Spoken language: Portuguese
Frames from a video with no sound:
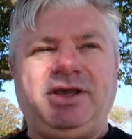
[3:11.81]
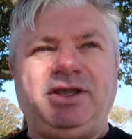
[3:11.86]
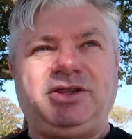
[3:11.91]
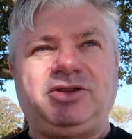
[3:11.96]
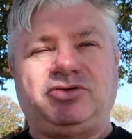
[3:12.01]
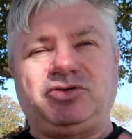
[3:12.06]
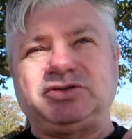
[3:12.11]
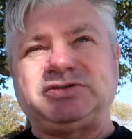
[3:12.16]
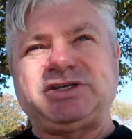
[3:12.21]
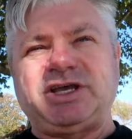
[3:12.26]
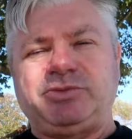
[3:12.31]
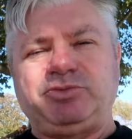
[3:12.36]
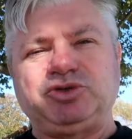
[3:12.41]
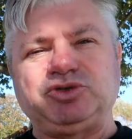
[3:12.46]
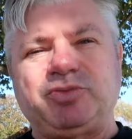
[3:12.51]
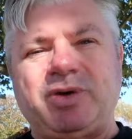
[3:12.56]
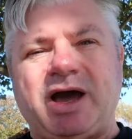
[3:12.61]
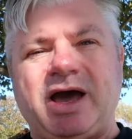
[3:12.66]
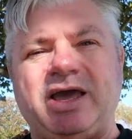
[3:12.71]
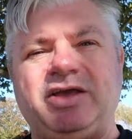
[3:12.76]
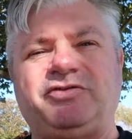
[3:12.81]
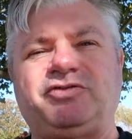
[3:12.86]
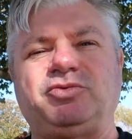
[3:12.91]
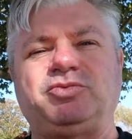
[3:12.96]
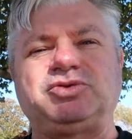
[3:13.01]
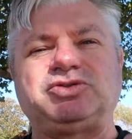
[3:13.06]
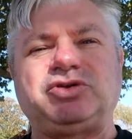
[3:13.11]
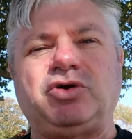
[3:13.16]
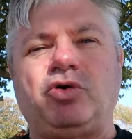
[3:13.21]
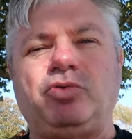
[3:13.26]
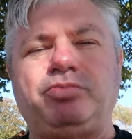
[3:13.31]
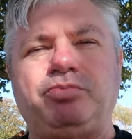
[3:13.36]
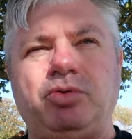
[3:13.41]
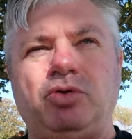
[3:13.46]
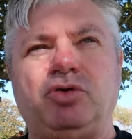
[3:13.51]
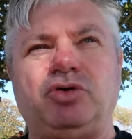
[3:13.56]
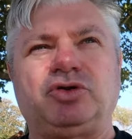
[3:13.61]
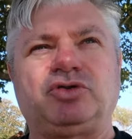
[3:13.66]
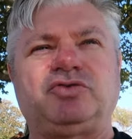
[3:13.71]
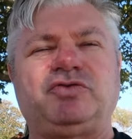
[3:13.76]
então nós saímos mais, fomos ao
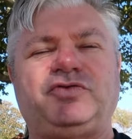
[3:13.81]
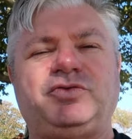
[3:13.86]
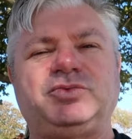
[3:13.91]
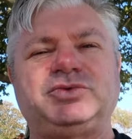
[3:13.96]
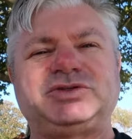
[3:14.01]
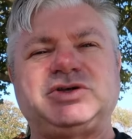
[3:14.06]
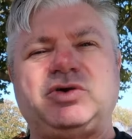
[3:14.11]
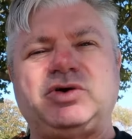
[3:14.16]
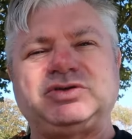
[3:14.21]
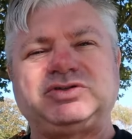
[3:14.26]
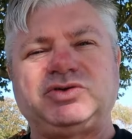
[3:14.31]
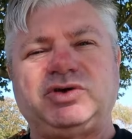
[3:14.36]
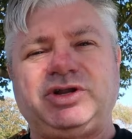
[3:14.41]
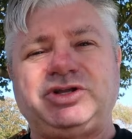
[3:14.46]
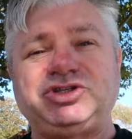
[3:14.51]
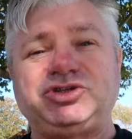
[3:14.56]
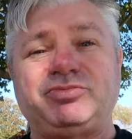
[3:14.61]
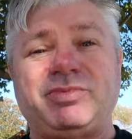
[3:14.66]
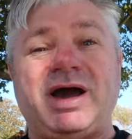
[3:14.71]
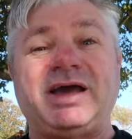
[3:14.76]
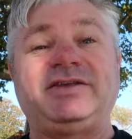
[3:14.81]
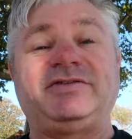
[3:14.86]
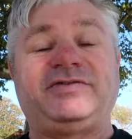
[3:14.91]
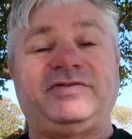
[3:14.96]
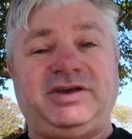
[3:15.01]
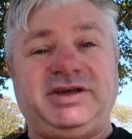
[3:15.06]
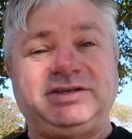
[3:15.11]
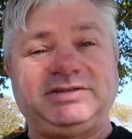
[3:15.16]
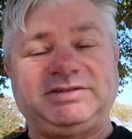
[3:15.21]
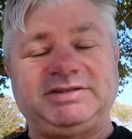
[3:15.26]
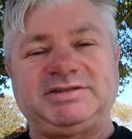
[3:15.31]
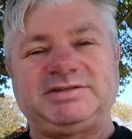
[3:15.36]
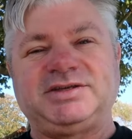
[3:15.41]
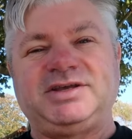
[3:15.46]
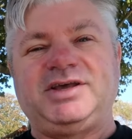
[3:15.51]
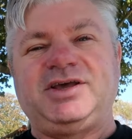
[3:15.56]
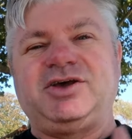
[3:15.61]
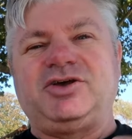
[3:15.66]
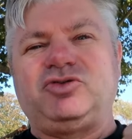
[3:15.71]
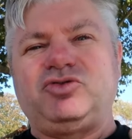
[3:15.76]
Porto, fomos ao restaurante mais
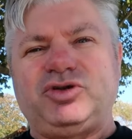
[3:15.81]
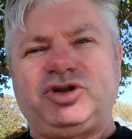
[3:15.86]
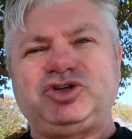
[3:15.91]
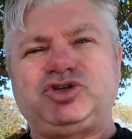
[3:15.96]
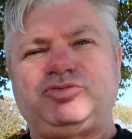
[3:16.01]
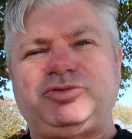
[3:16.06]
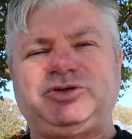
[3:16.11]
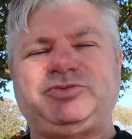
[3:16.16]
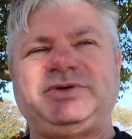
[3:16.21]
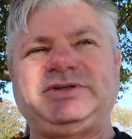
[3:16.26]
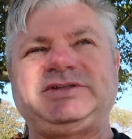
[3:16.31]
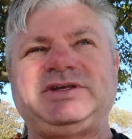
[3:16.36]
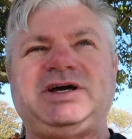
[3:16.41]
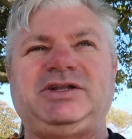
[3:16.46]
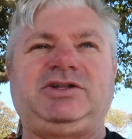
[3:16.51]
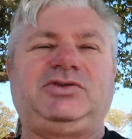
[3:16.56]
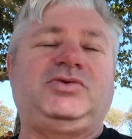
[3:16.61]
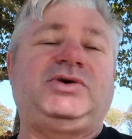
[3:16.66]
vezes durante o mês passado.